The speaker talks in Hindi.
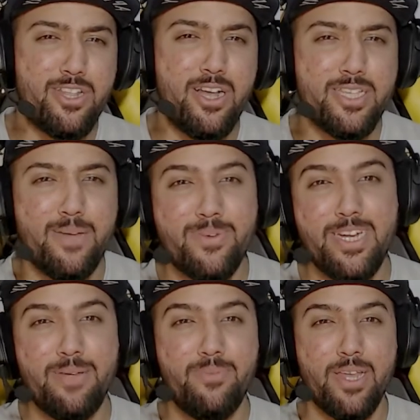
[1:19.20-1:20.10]
तरह से आपकी
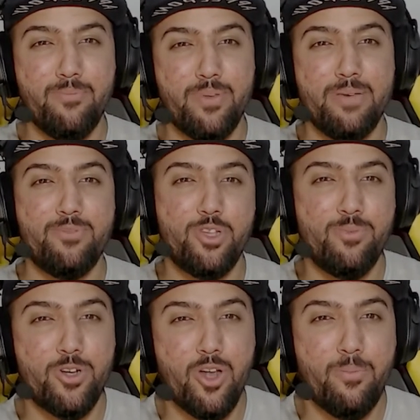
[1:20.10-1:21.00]
टीम ने पी
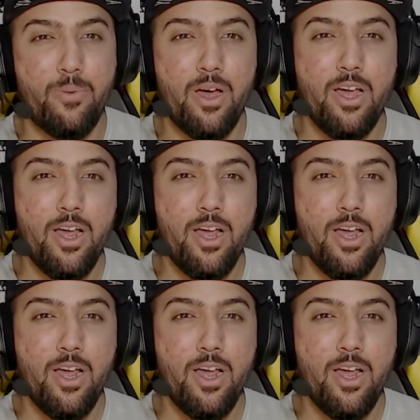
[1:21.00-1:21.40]
में टॉप